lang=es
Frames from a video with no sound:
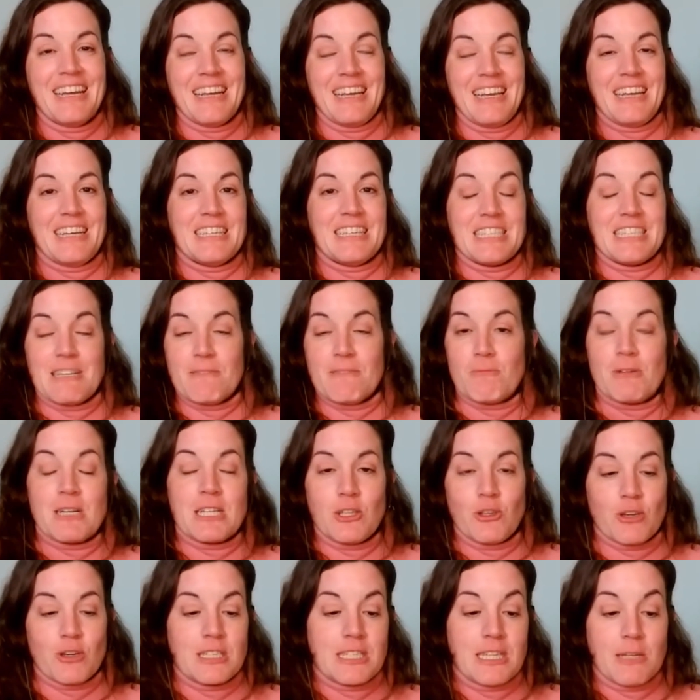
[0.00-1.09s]
y siempre he
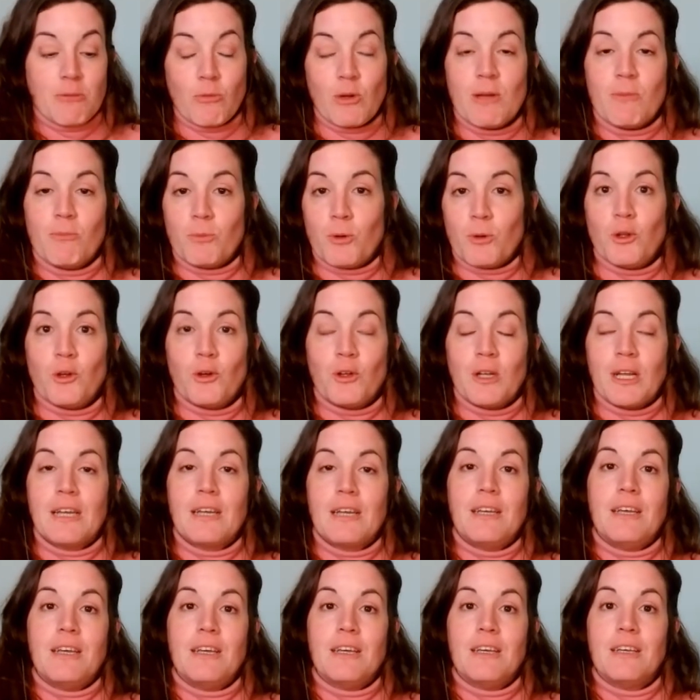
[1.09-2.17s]
sido así muy
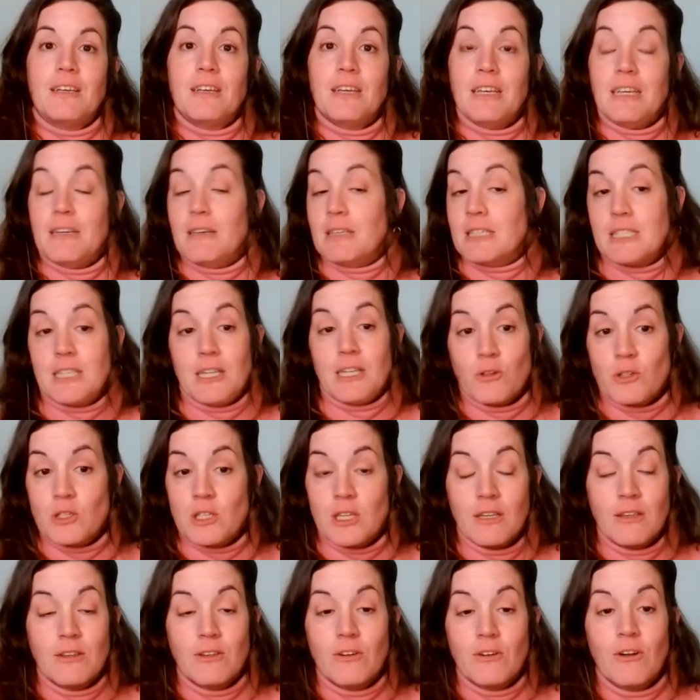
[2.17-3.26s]
empollona y, y sigo
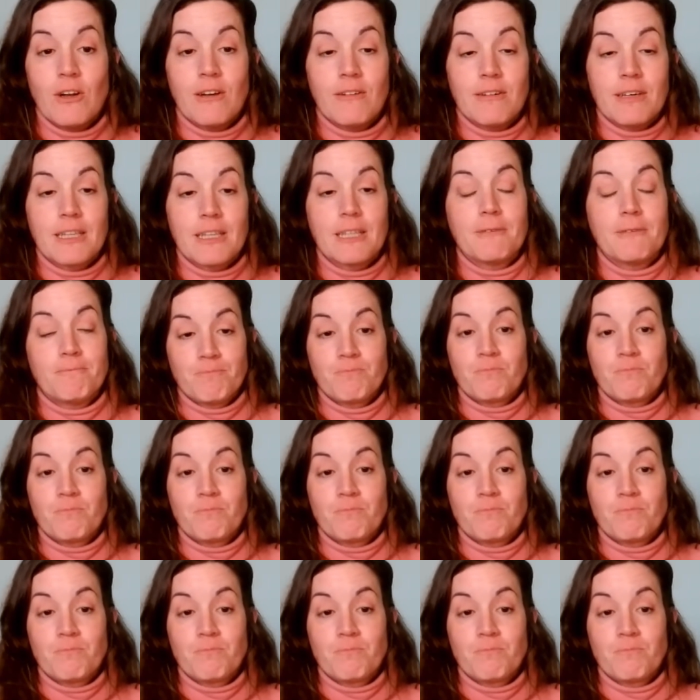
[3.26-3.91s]
siendo, la verdad.